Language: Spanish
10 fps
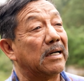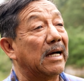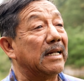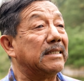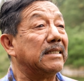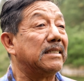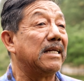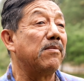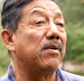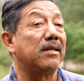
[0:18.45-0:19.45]
Al
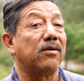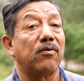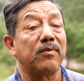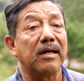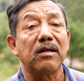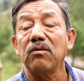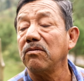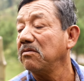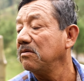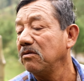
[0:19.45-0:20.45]
sistema de gobierno
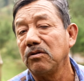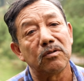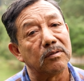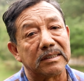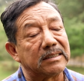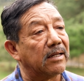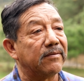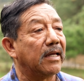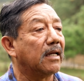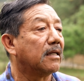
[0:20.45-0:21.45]
no está
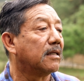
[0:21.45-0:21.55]
bien.